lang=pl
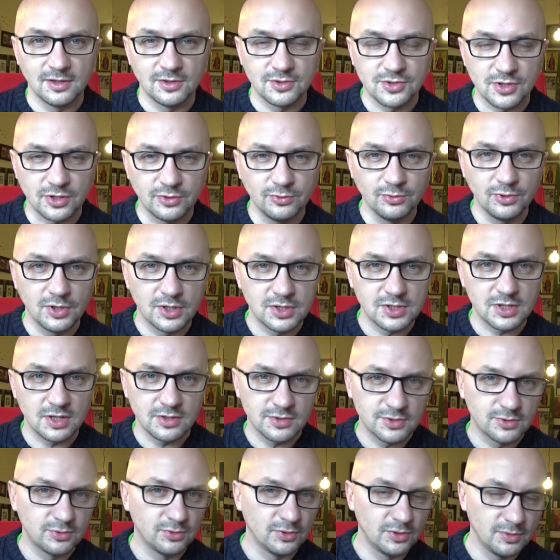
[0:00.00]
szanuję
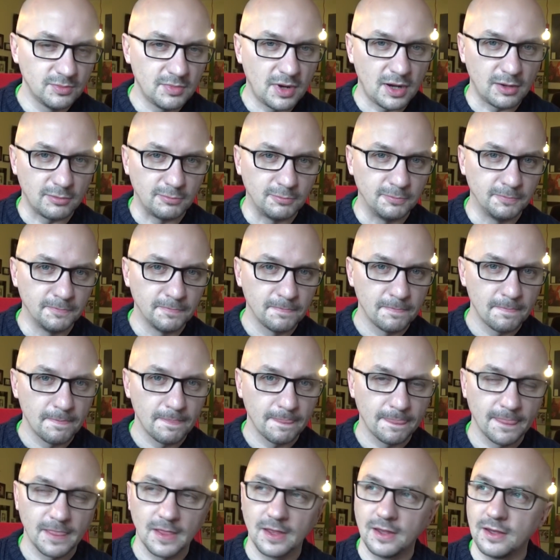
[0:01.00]
czas, który mam.
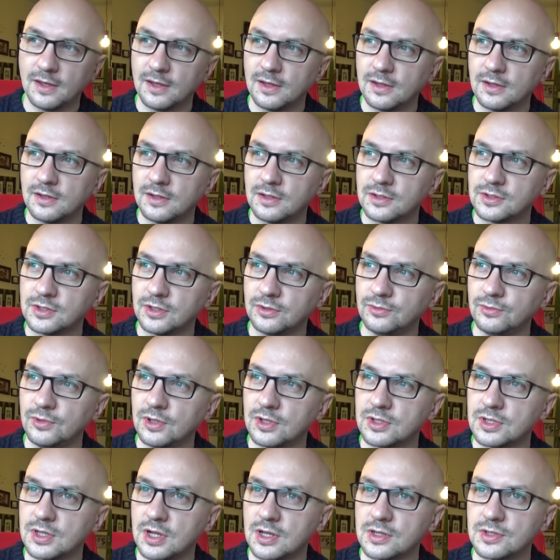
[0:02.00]

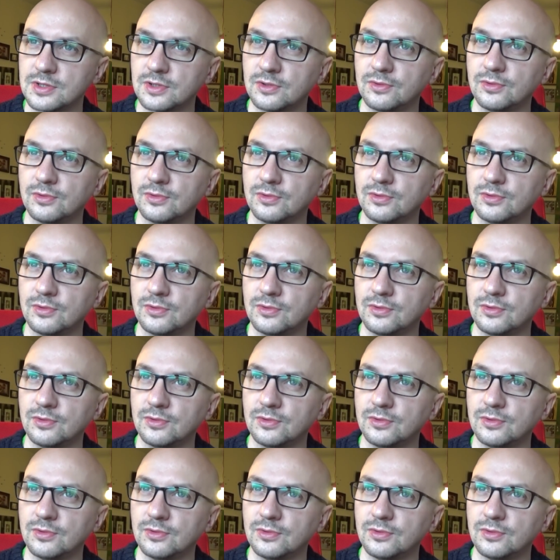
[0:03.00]
Szanuję czas,